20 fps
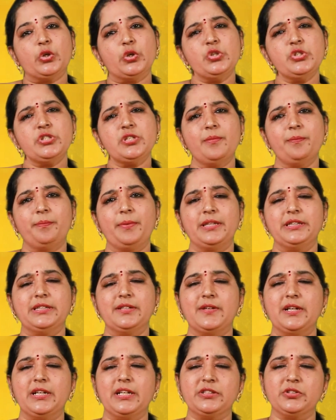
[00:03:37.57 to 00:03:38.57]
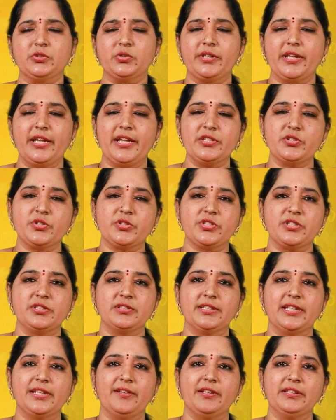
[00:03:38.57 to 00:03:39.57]
కొంచెం పెద్దవాళ్ళతో ఒక ఏజ్
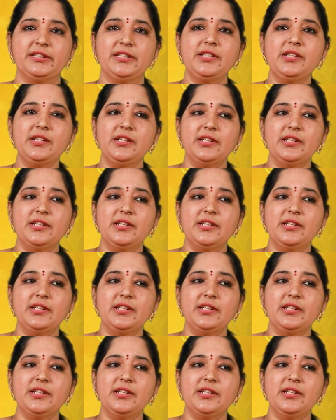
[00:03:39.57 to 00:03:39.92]
వచ్చిన తర్వాత